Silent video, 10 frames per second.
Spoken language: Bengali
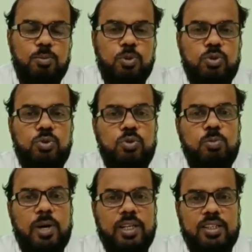প্রচুর
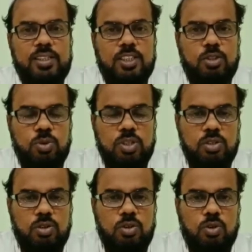মাদ্রাসা তৈরি
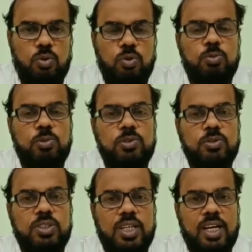হলো অনুমোদন
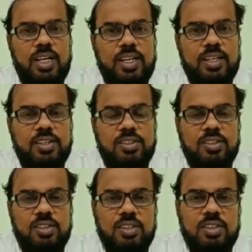চাইলেন
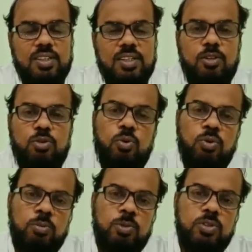কিন্তু
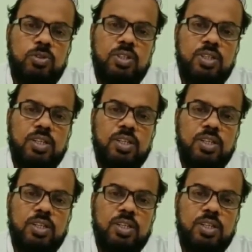অনুমোদন